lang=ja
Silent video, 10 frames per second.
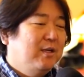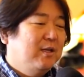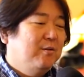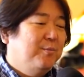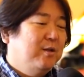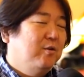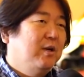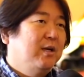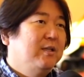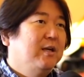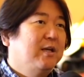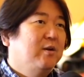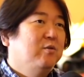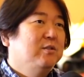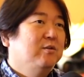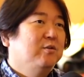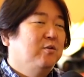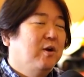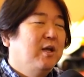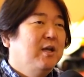あのパートナーがいたり結婚してるっていう
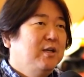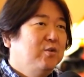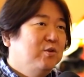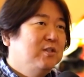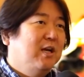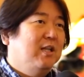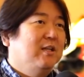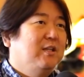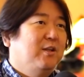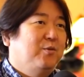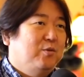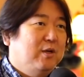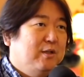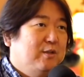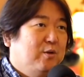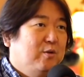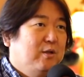のは人違いだったってことなんですよ。